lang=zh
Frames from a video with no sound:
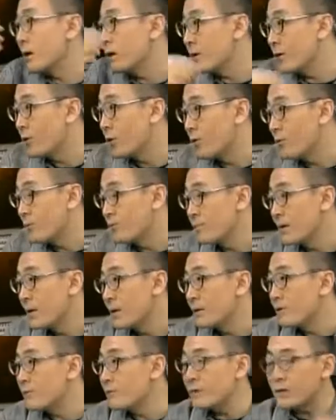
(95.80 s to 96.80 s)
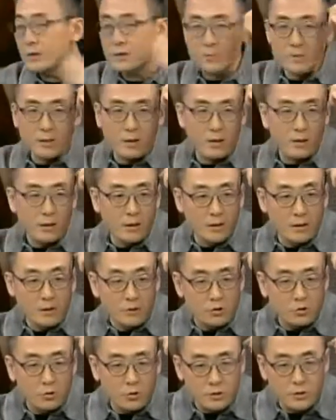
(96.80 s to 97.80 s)
抢了一空。为什么呢？
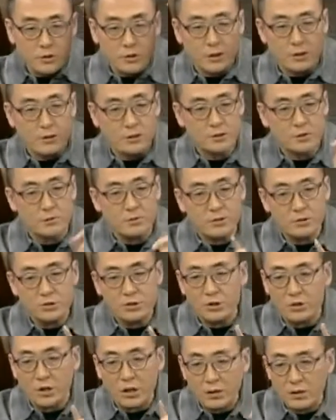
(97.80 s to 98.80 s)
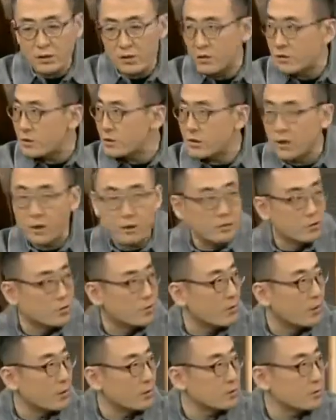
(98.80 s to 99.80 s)
说是这个什么漳河上
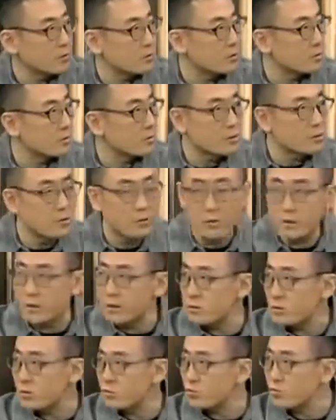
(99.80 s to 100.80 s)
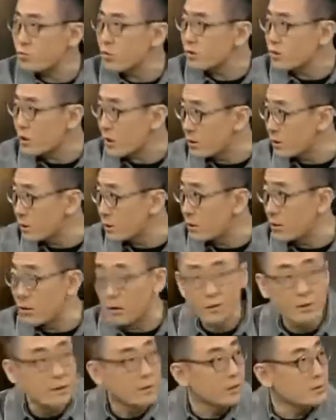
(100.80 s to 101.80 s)
游啊，叫这有一条河叫浊漳
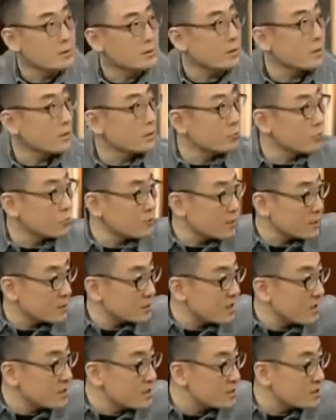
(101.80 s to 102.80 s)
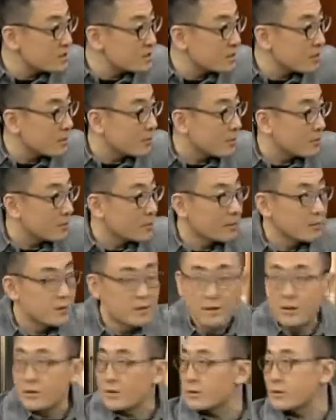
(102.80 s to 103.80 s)
河，上游在山西那边的，
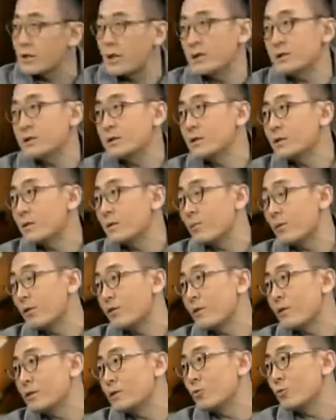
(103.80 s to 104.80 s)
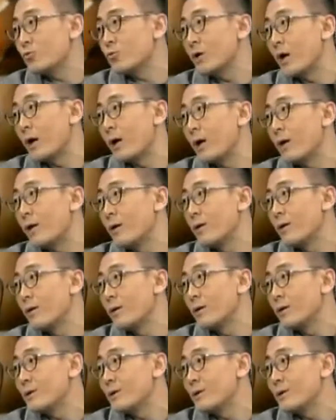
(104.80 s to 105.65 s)
山西那边发生污染了，